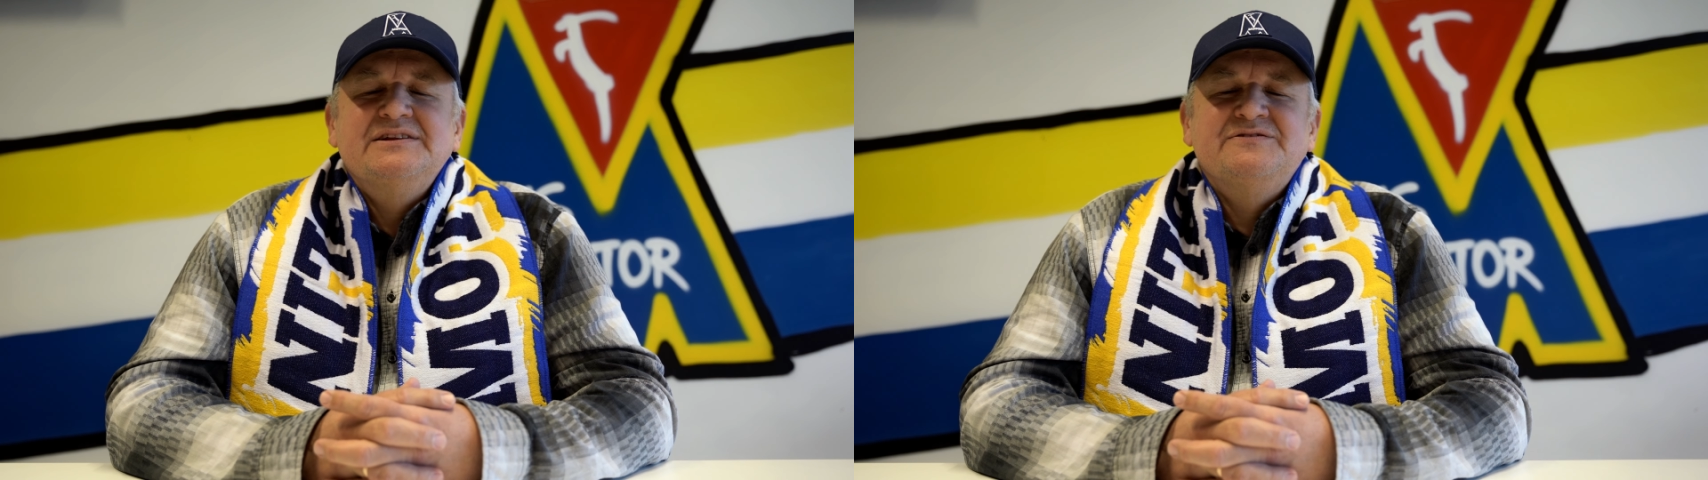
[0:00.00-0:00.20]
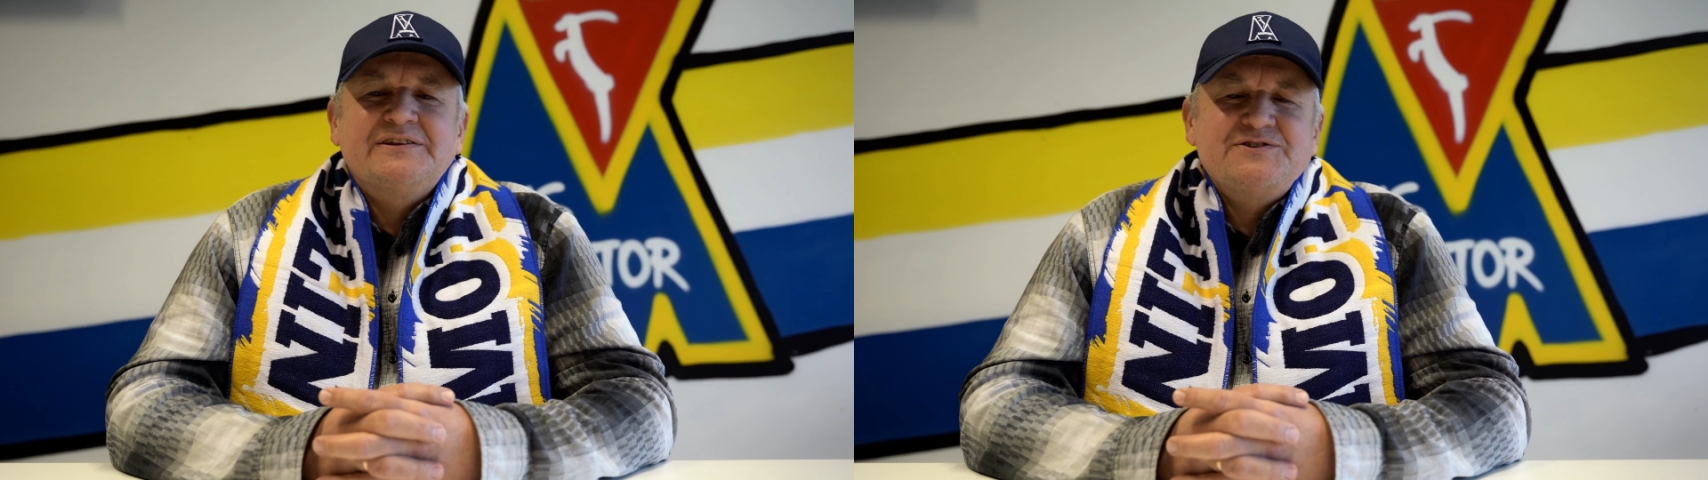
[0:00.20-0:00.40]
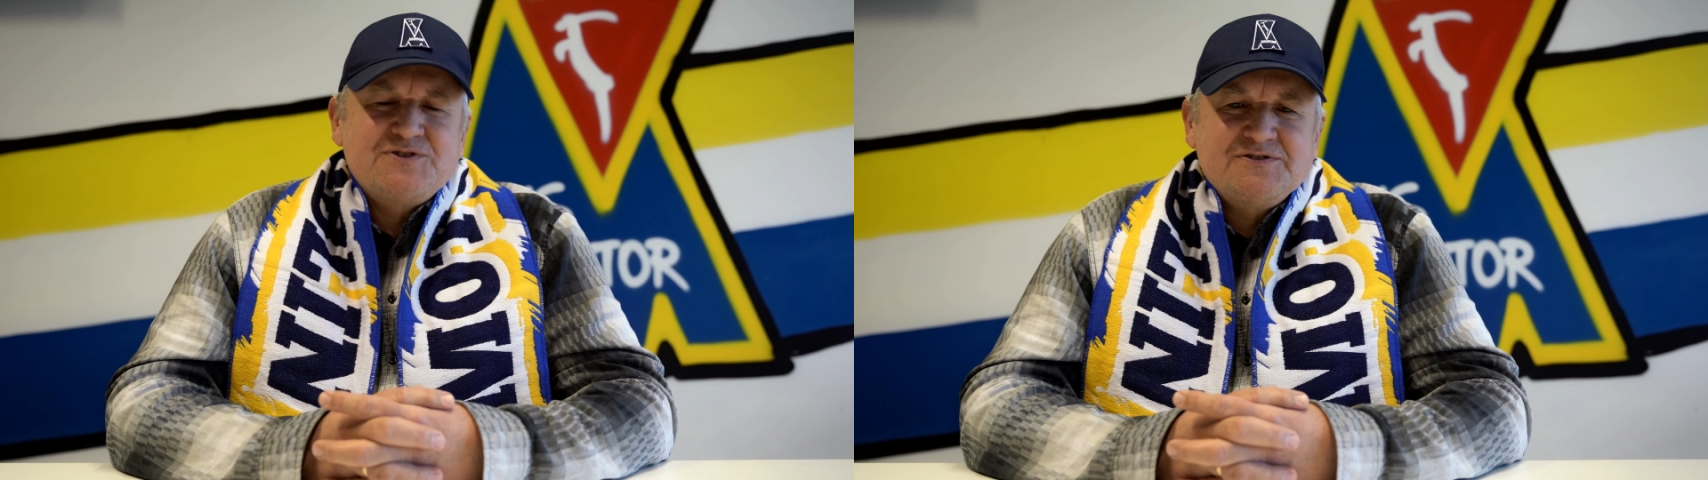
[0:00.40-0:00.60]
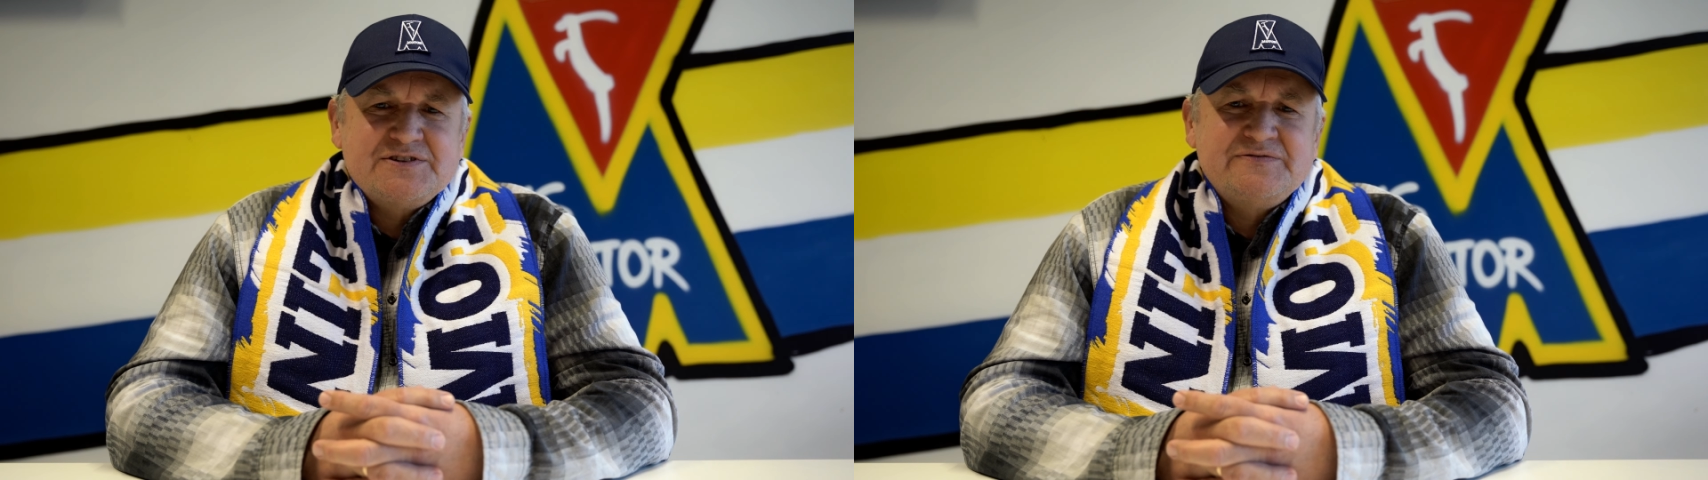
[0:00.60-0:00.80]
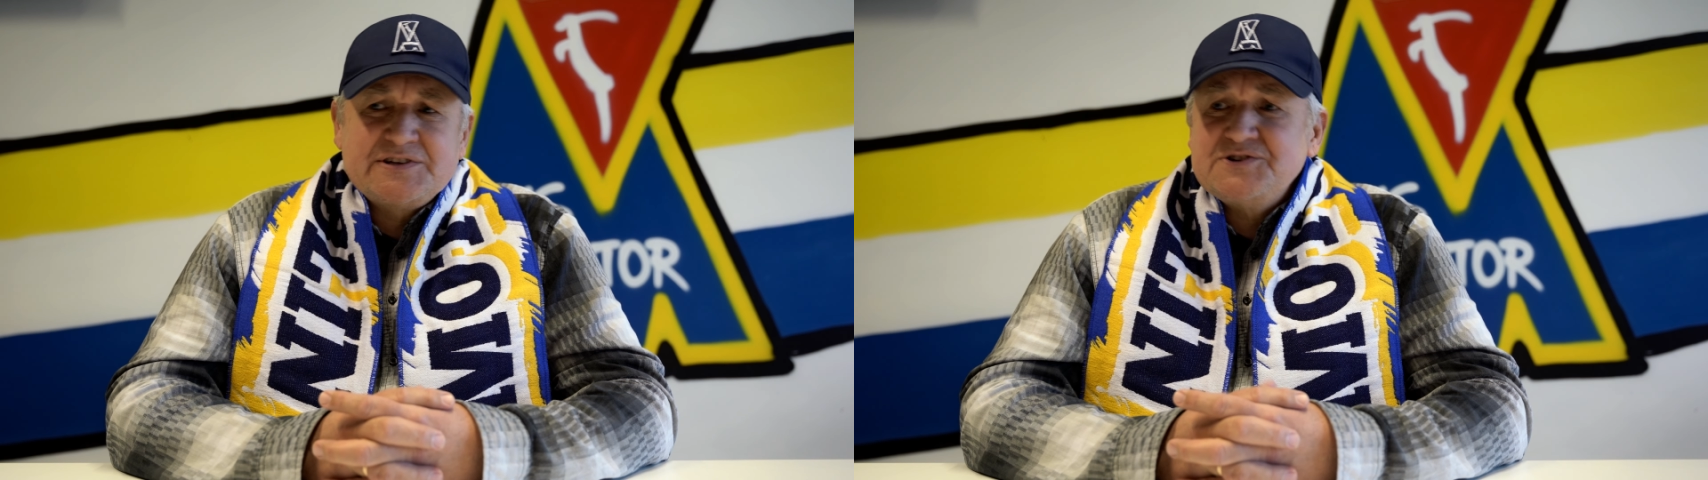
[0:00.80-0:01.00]

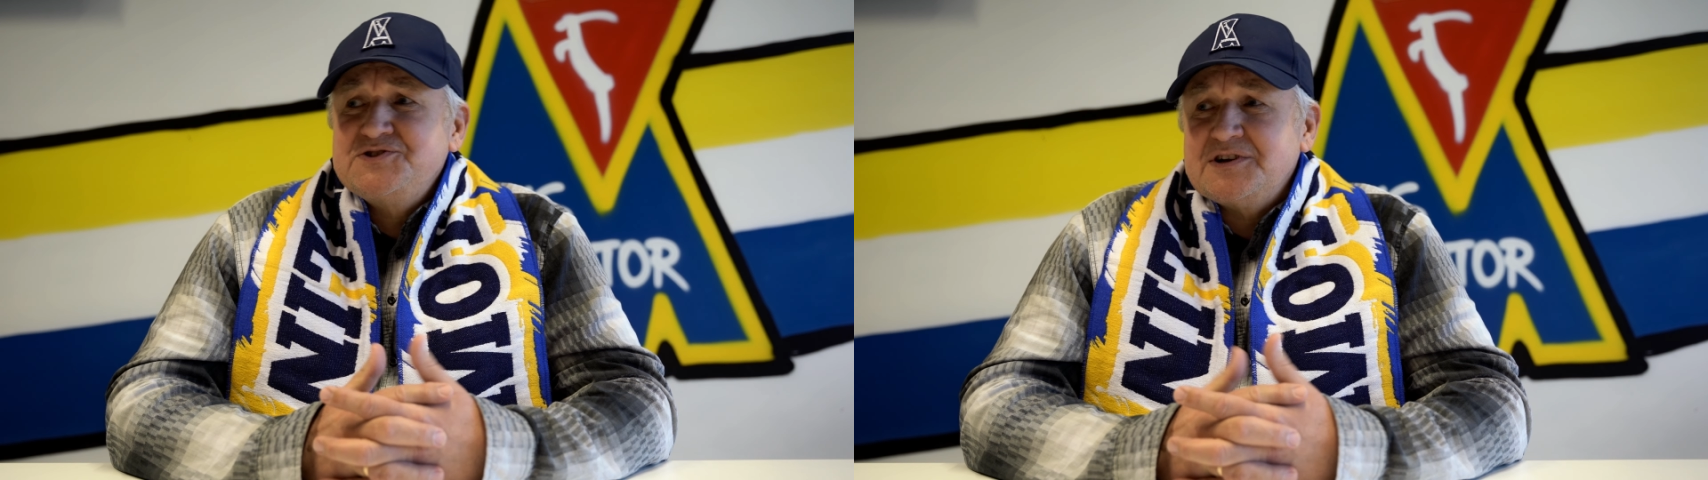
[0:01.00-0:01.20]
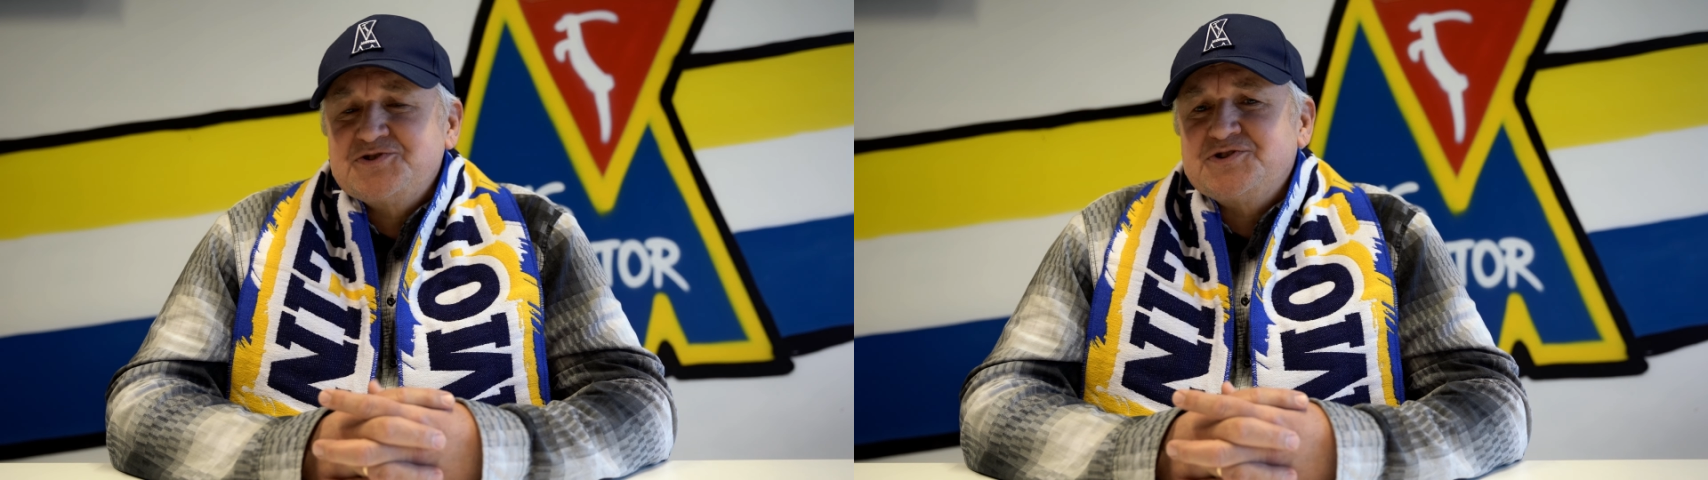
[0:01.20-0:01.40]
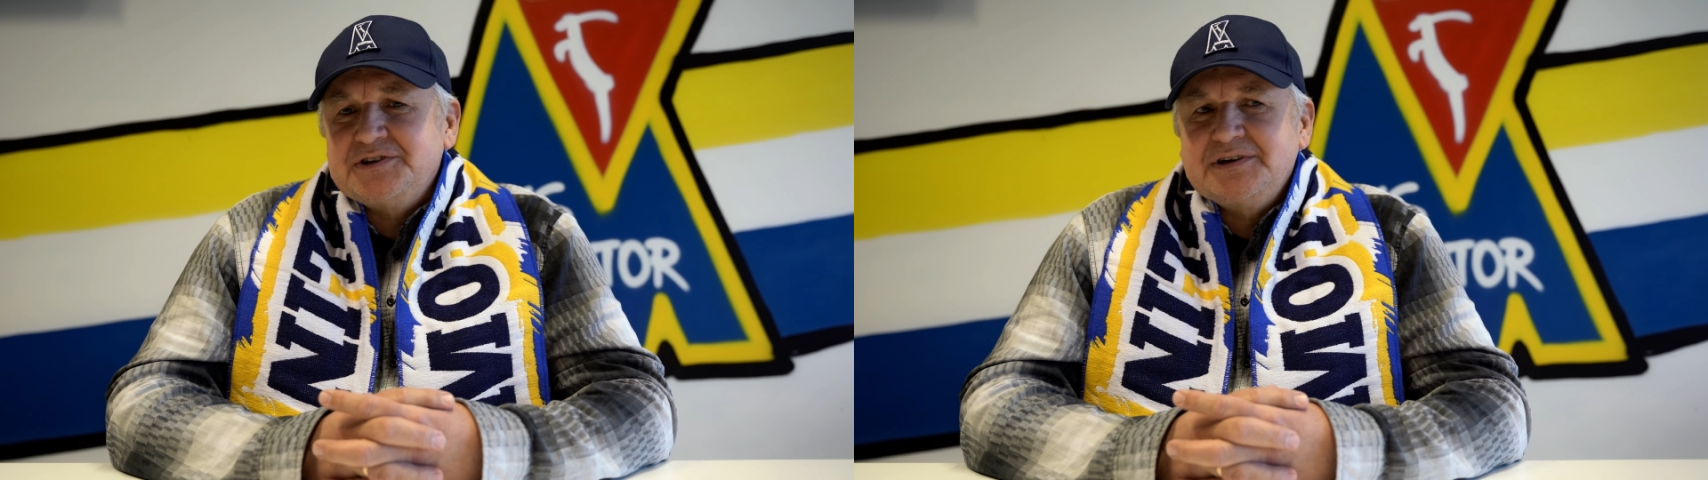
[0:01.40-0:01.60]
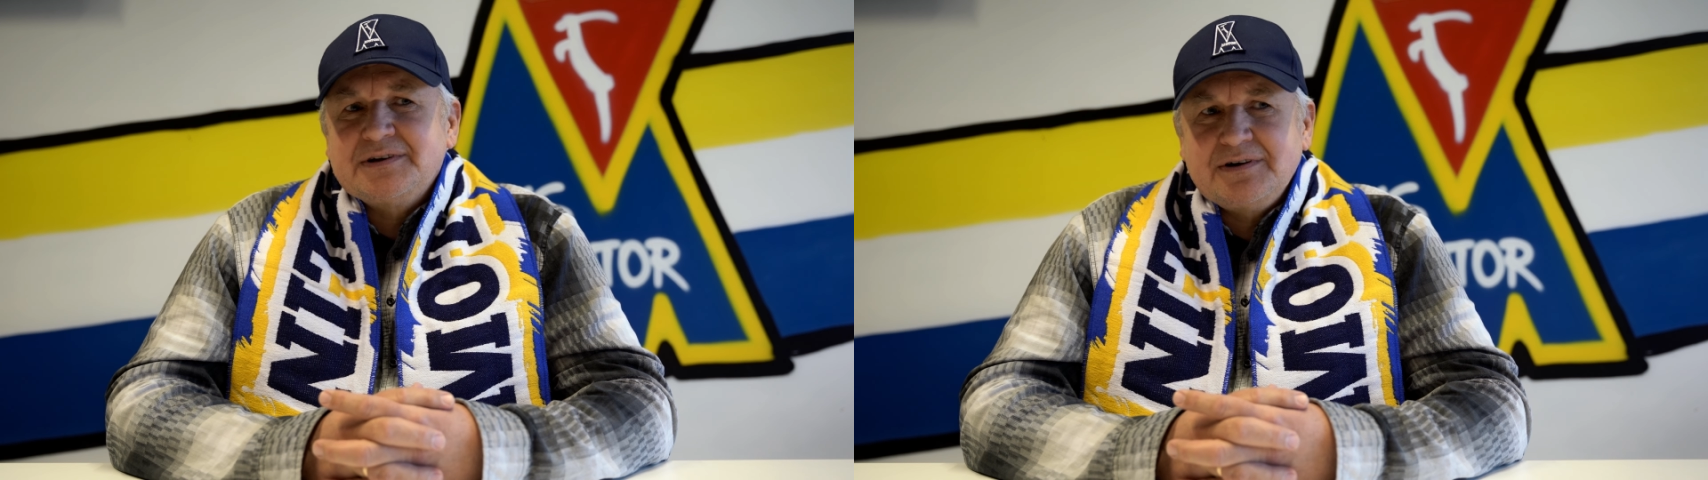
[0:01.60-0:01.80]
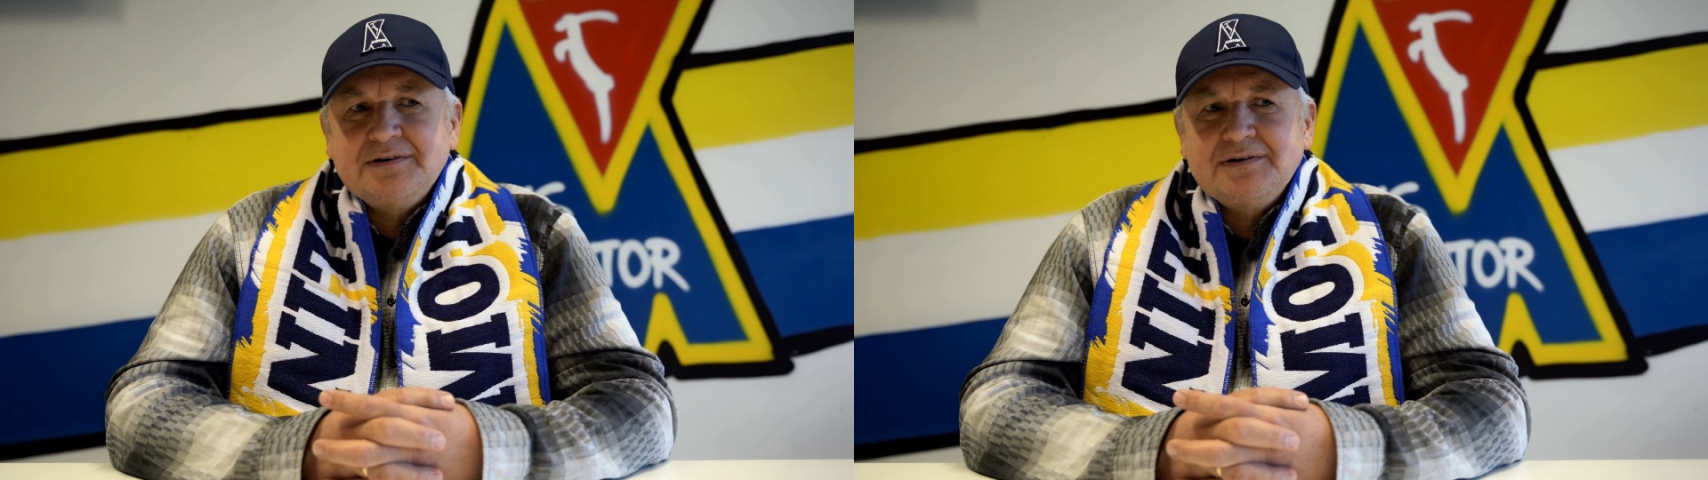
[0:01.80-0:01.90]
2023